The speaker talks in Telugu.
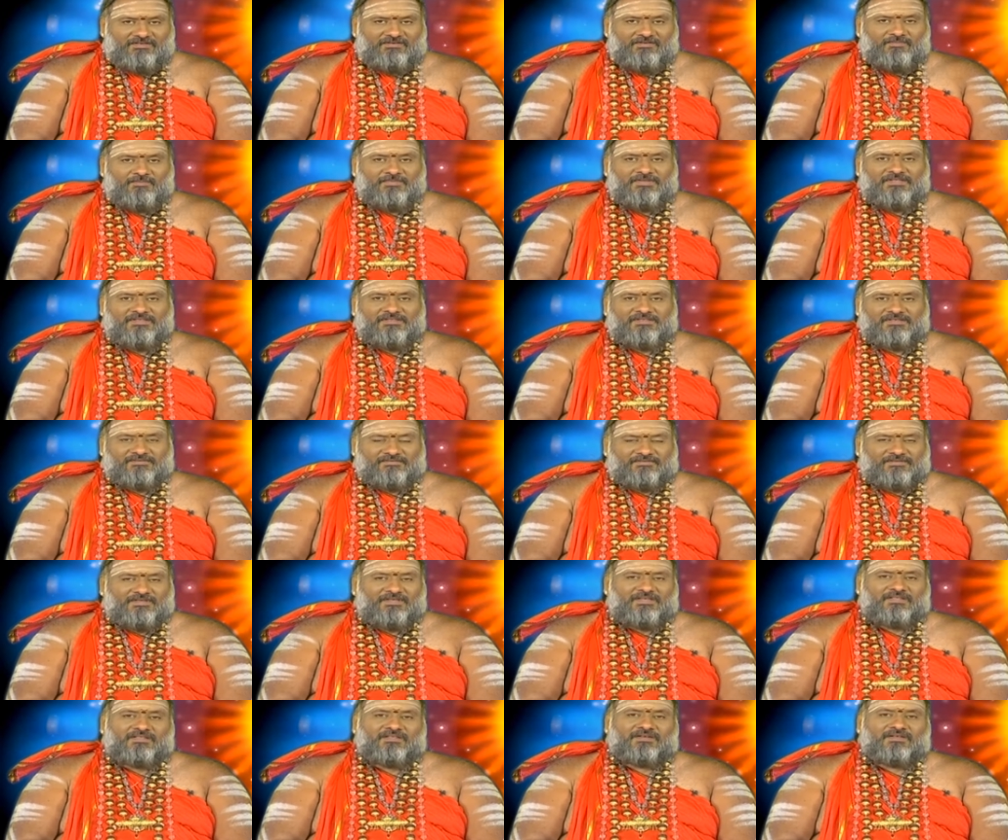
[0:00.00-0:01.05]
ఏమిటి మంత్ర
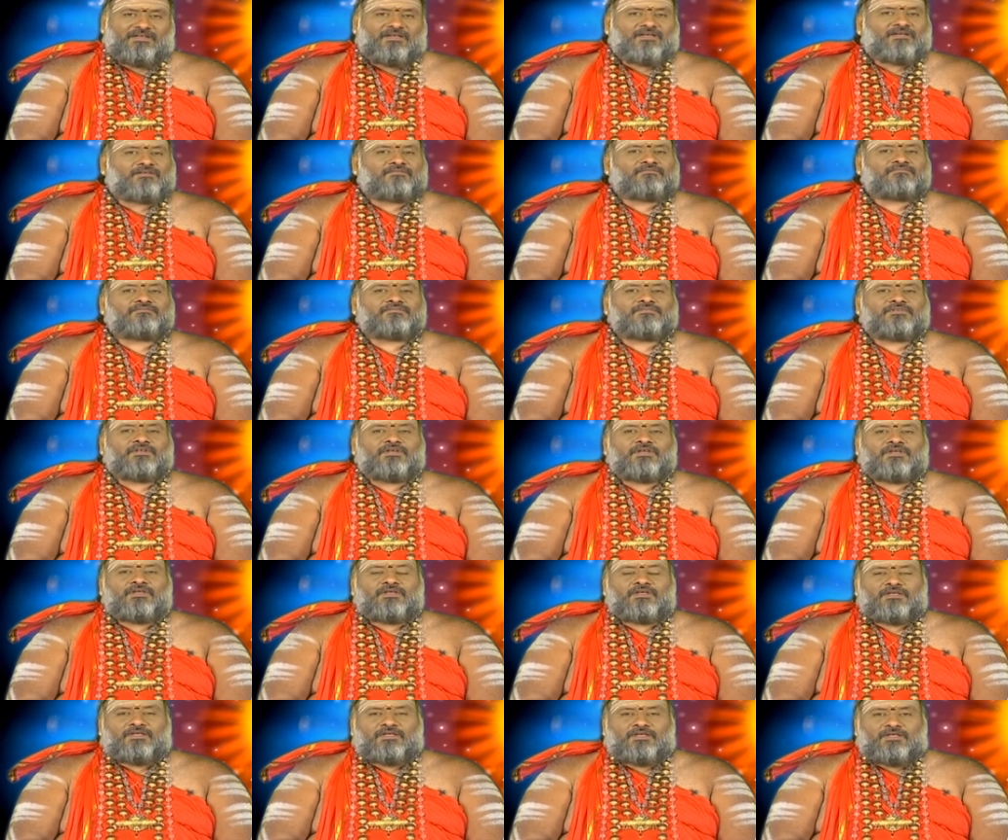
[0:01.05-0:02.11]
సాధన
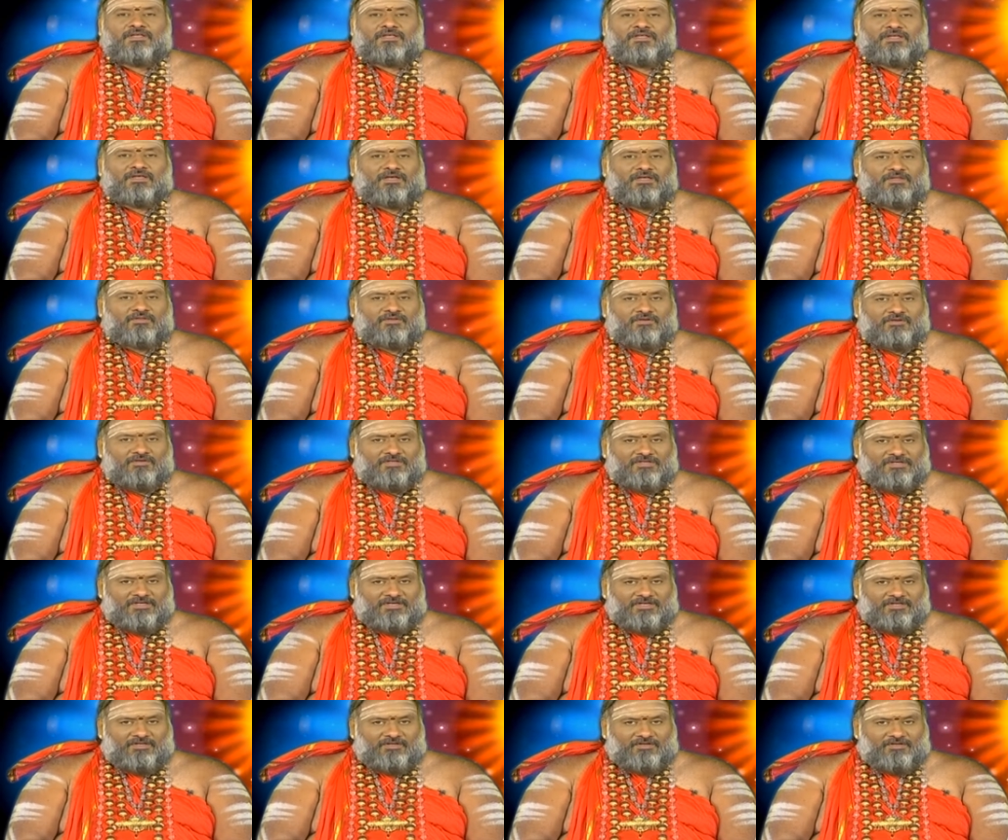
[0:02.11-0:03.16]
అందులో
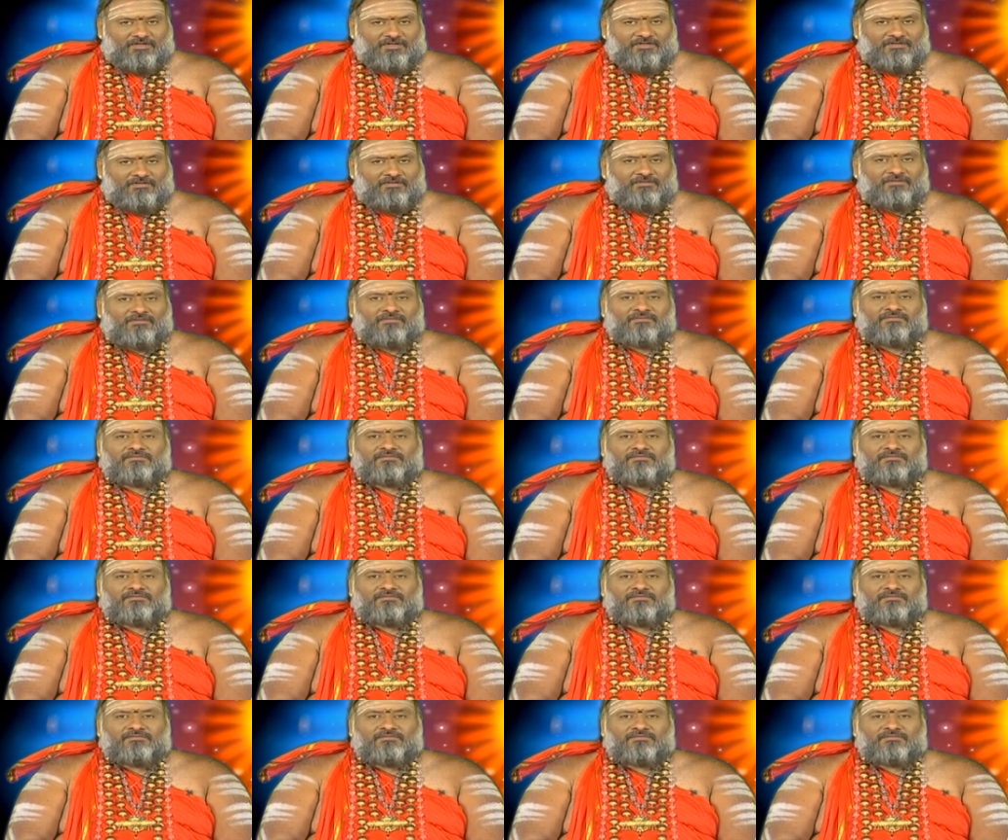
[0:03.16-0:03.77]
కలియుగంలో